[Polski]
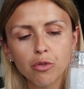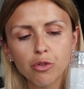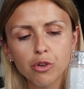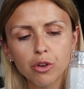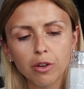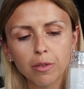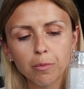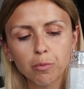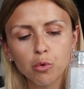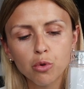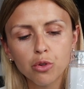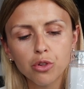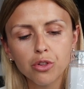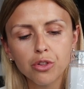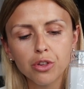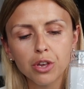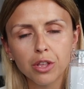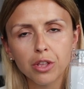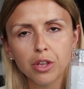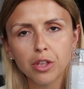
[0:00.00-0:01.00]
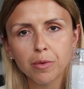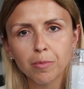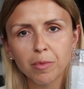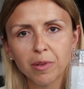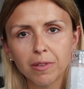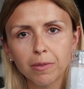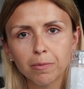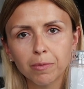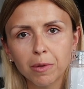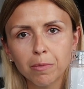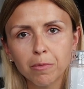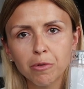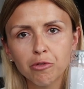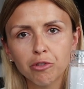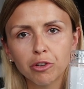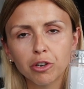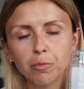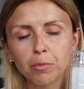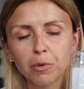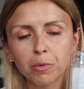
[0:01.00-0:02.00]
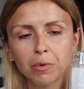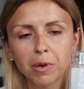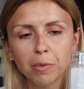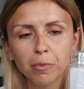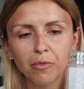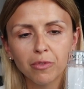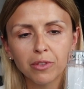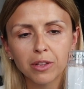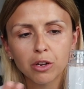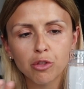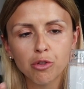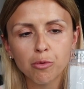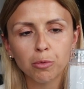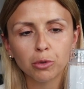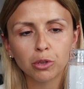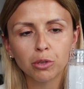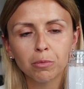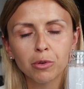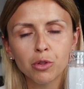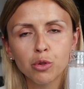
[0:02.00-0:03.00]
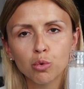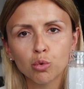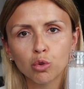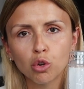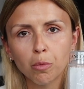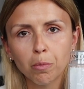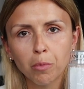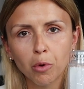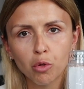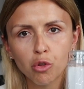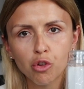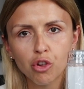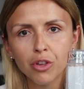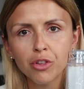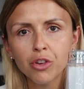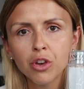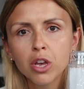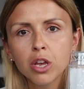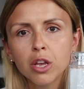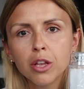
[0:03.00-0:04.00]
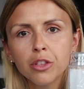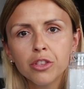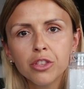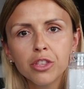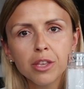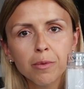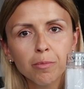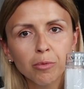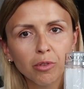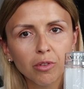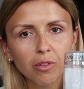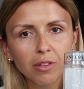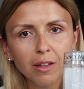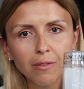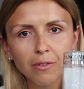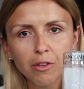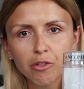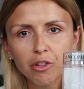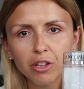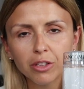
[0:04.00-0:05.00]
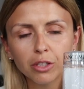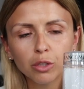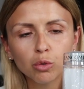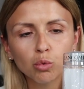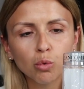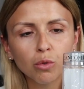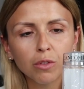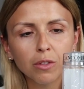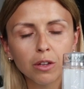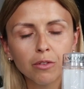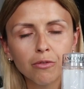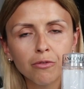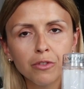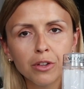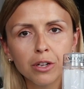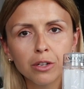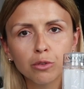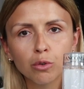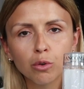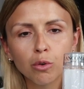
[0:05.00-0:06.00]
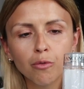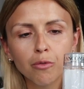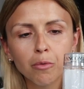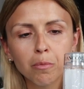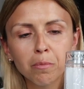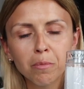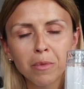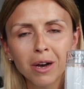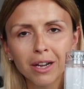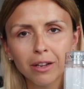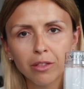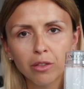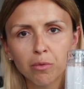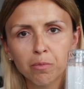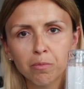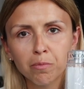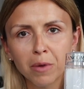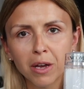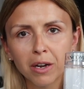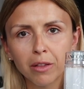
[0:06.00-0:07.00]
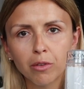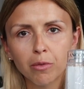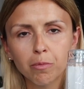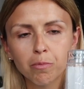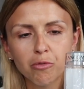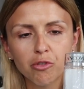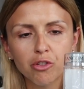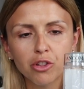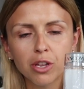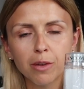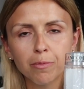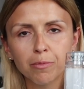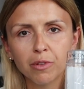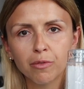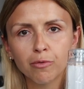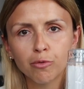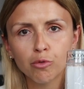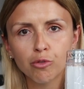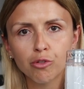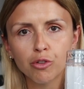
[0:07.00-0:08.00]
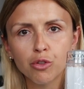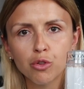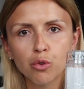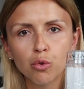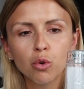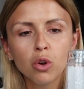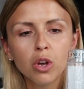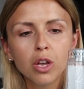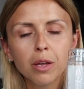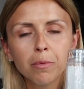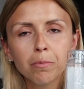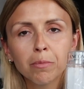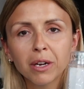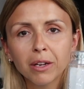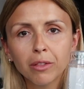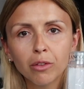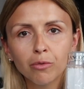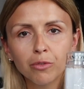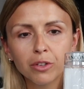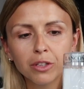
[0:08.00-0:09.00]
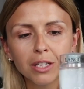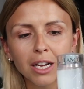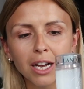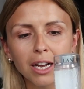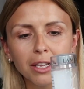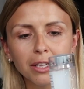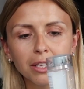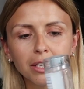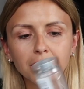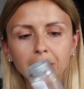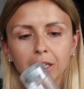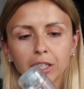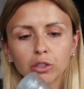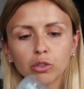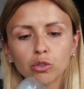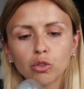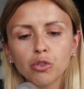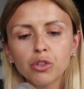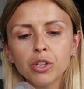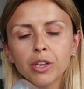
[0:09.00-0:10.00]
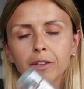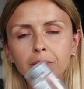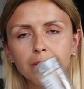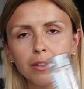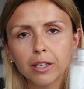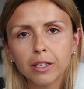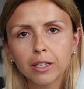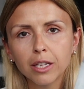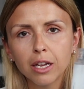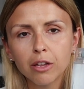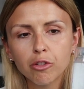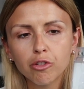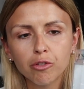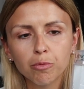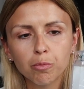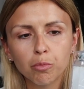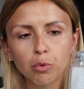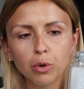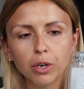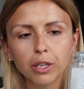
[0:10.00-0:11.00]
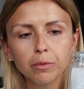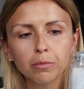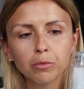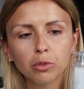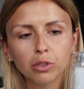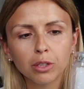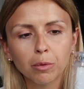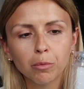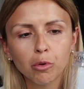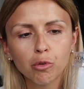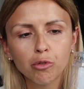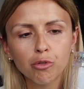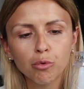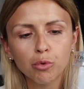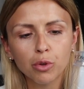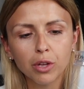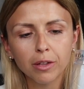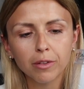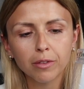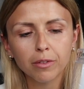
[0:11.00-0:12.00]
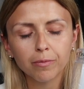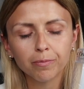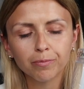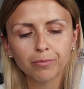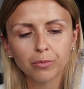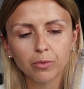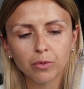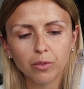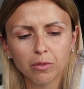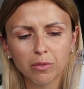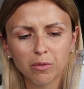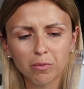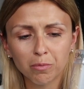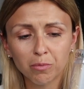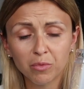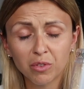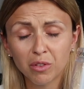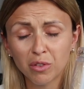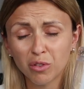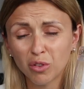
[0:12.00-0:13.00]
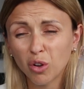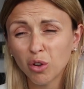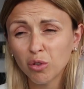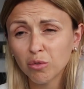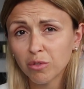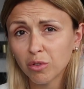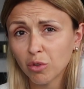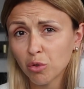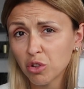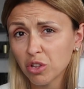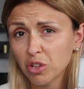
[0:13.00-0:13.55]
czy rozpuści cienie, nie ma z tym najmniejszego problemu, wystarczy potem leciutko potrzeć. Nie pozostawia żadnych tłustych filtrów, bardzo, bardzo przyjemny w użyciu, bardzo wydajny, tak? No to nie jest najtańszy płyn, on tam kosztuje mm, 100,